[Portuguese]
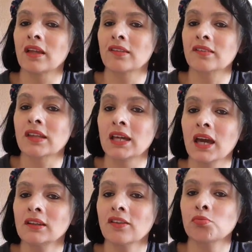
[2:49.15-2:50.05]
dessas
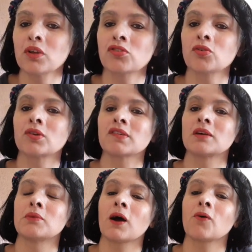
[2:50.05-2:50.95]
500 pessoas
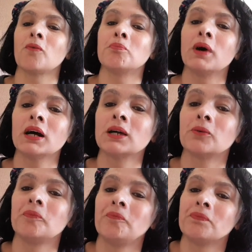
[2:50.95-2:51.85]
que me acompanham